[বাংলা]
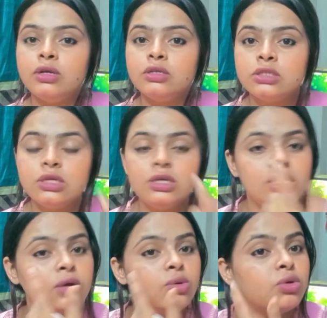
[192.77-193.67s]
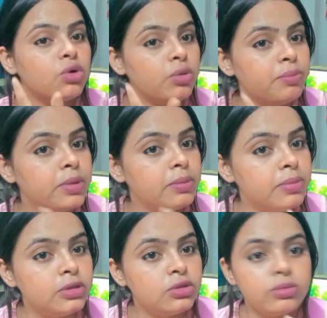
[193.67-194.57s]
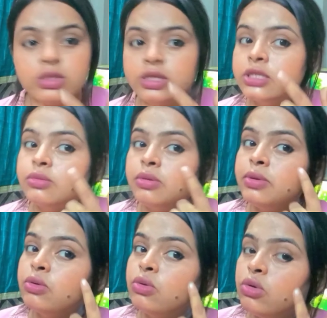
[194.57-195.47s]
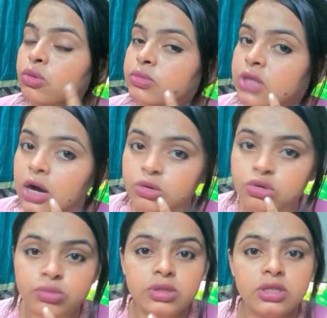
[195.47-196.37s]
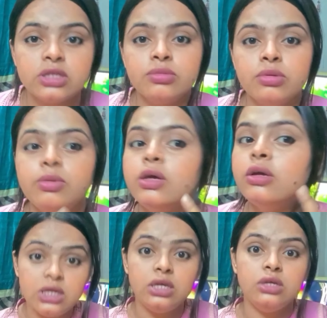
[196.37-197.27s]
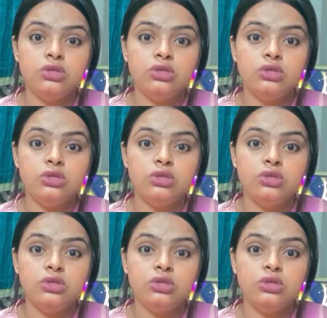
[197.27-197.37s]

আমার স্কিনে কোনো রকম পিম্পল তোমরা দেখতে পাবে না কোনো রকম দাগও তোমরা দেখতে পাবে তি